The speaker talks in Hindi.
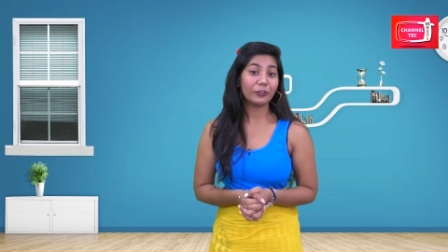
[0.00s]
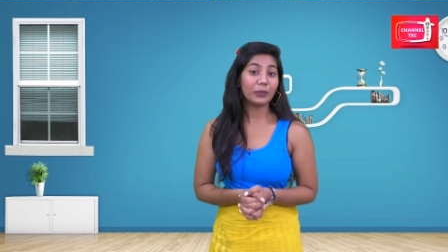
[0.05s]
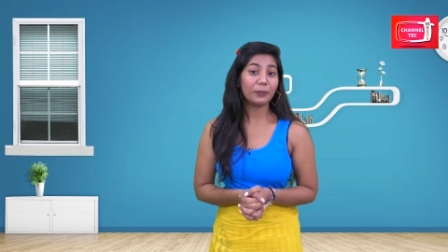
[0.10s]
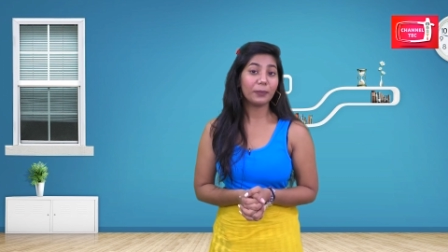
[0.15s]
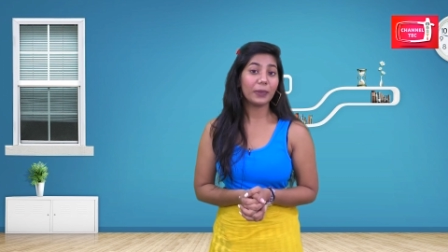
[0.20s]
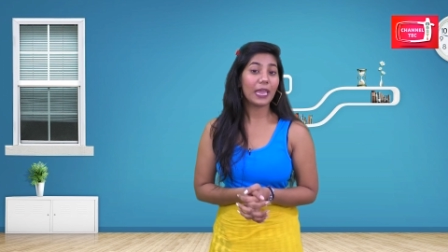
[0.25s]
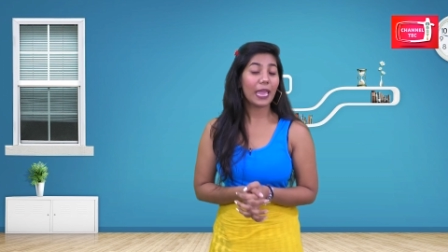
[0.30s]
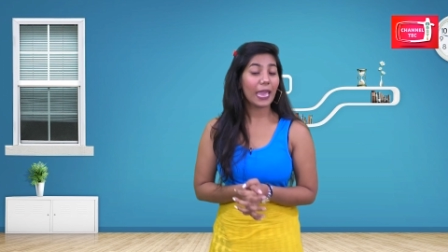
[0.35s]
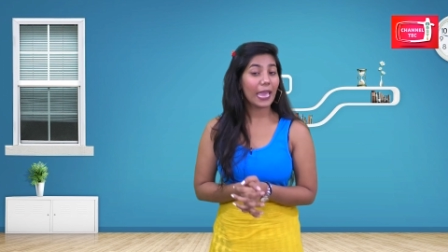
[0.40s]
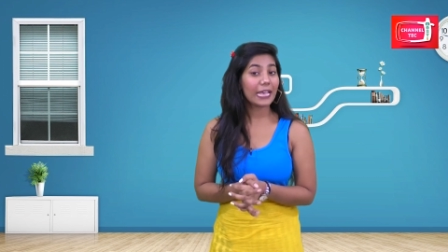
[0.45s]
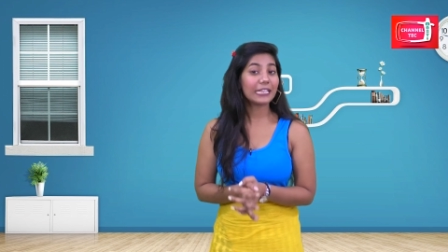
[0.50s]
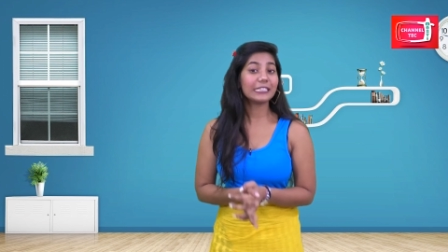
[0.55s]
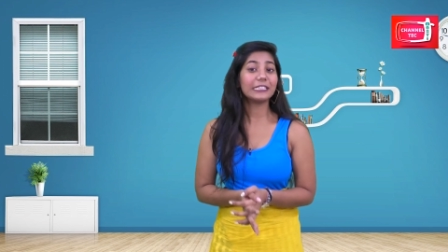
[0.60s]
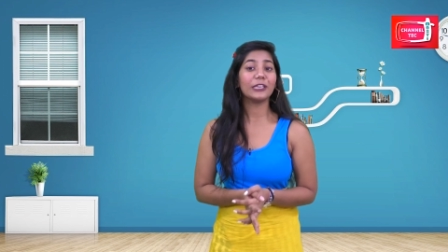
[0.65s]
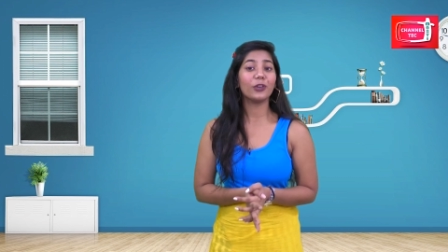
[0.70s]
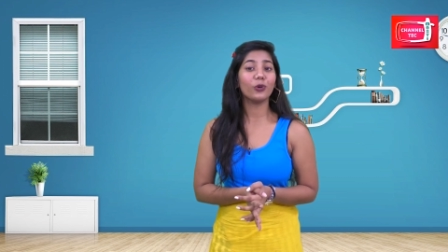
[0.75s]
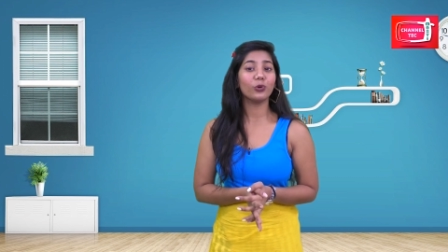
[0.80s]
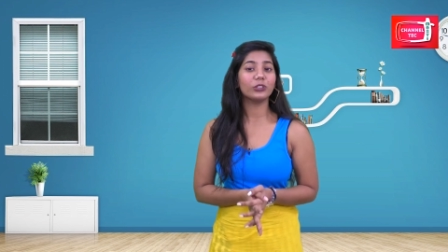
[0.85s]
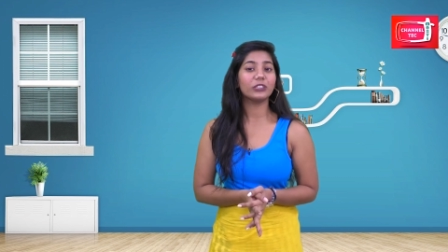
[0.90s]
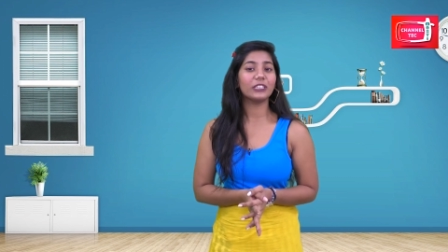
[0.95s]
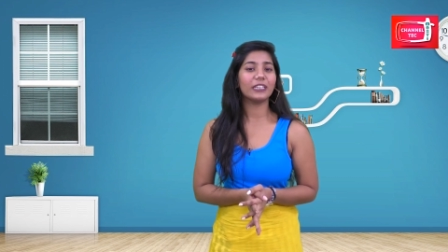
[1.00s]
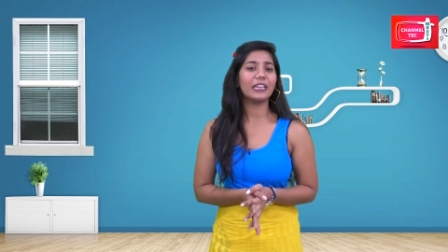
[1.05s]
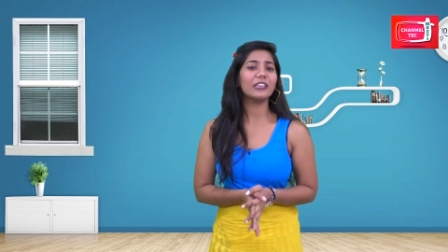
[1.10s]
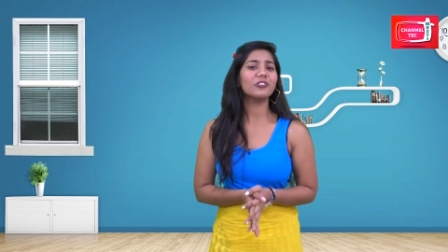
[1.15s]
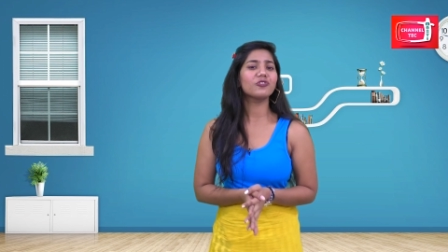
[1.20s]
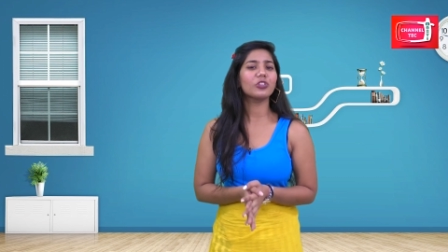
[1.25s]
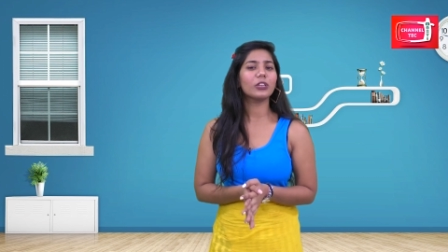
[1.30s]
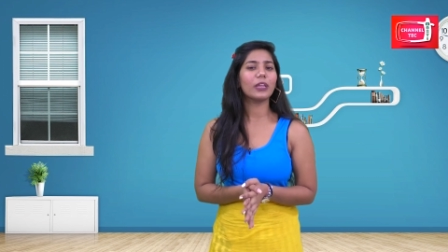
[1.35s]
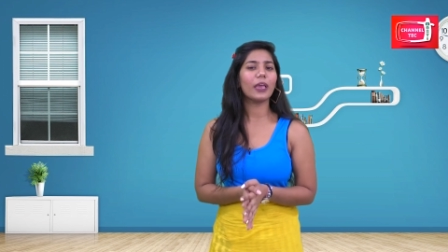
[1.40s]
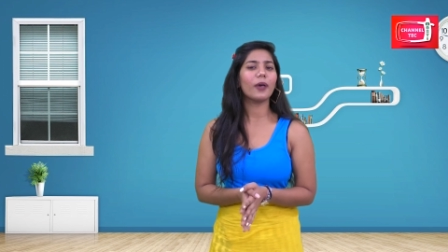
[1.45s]
फिल्में ऐसी होती
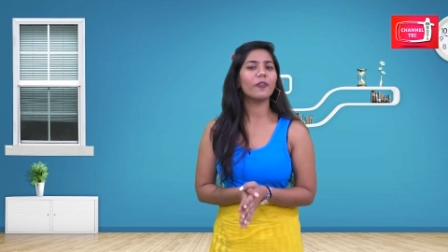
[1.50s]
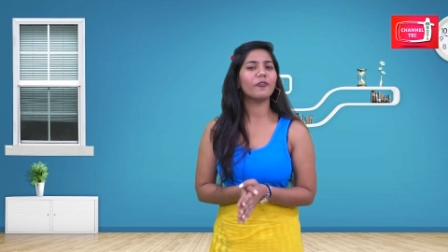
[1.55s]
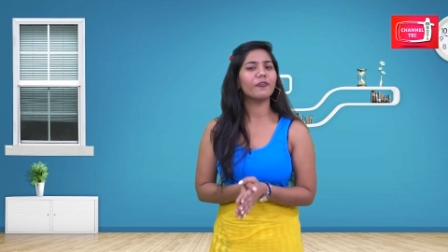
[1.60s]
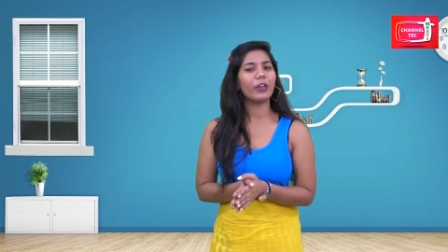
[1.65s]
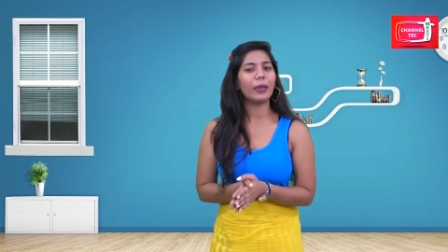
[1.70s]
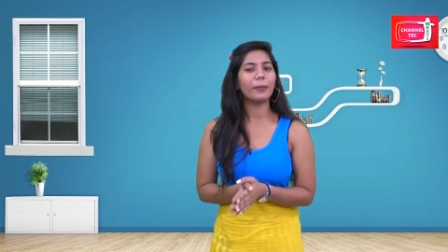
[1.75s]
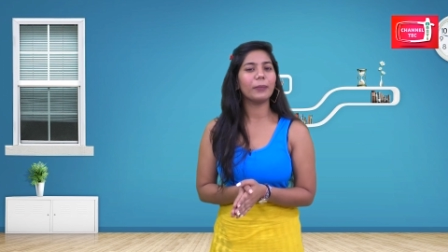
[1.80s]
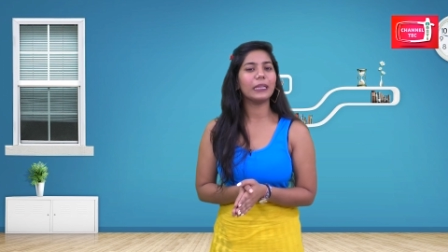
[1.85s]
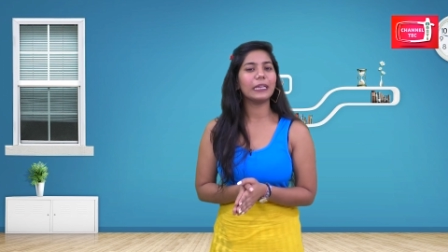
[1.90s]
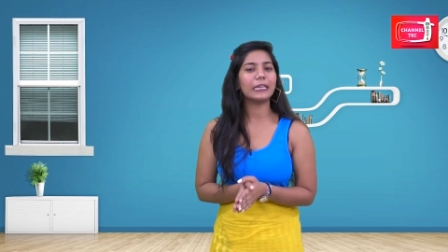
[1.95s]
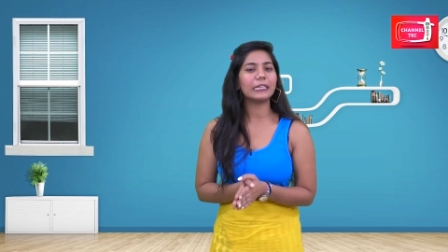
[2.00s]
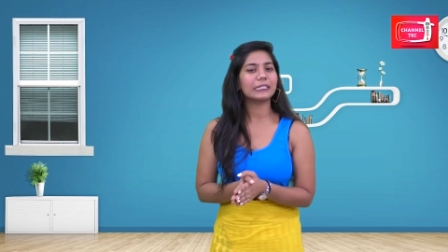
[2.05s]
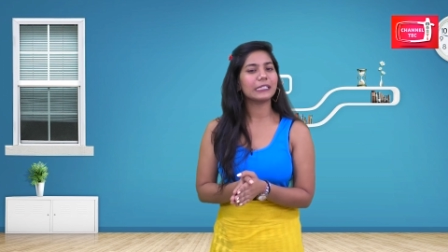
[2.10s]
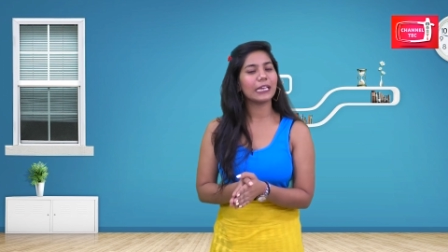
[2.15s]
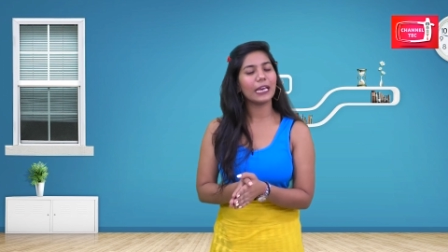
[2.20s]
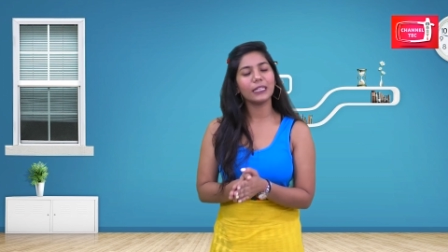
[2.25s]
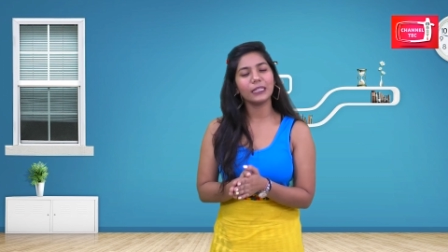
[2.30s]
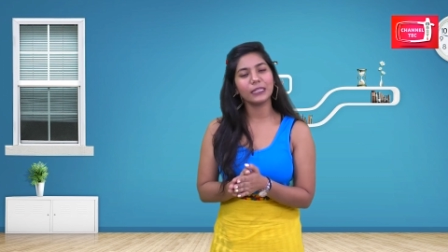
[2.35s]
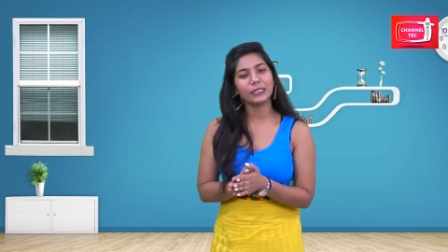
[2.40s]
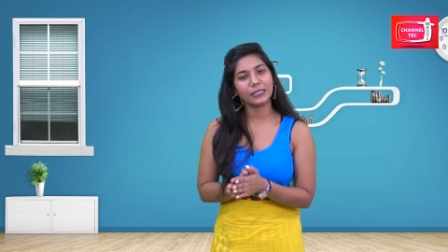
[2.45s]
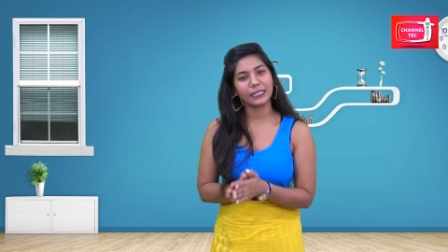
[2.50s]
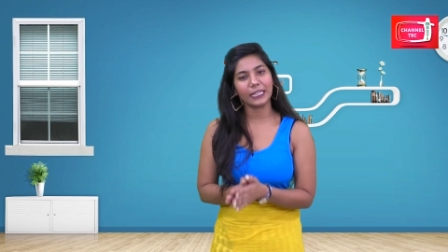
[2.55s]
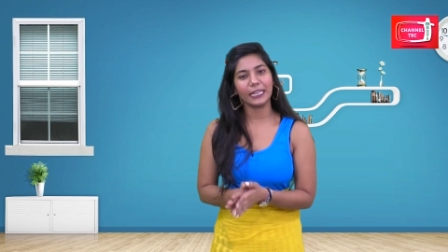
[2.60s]
हैं जिन्हें आप फैमिली के साथ